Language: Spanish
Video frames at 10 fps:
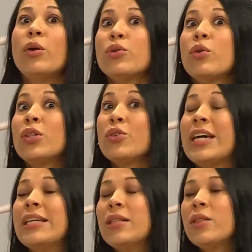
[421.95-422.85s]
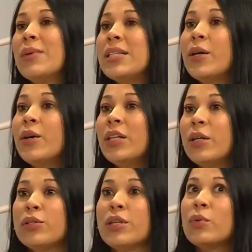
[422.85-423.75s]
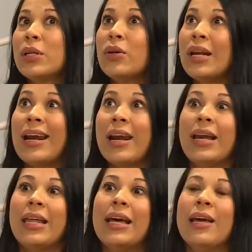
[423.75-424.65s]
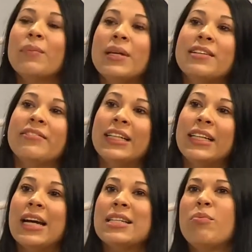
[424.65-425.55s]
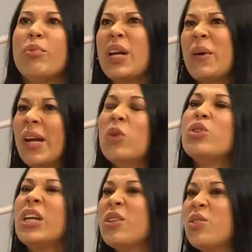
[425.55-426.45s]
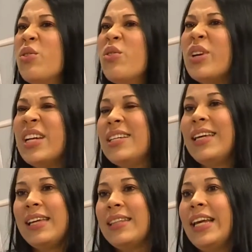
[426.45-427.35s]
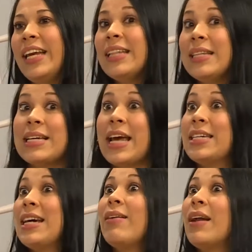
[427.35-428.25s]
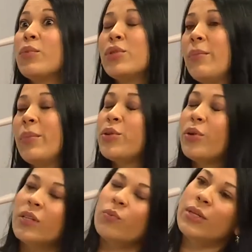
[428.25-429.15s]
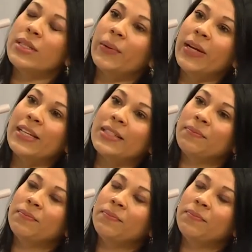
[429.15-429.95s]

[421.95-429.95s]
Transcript: o incluso cuando ya hay síntomas psicóticos, que es cuando la realidad empieza a afectarse y pueden haber alucinaciones, ideas delirantes. Ahí ya hablamos de depresiones muy severas.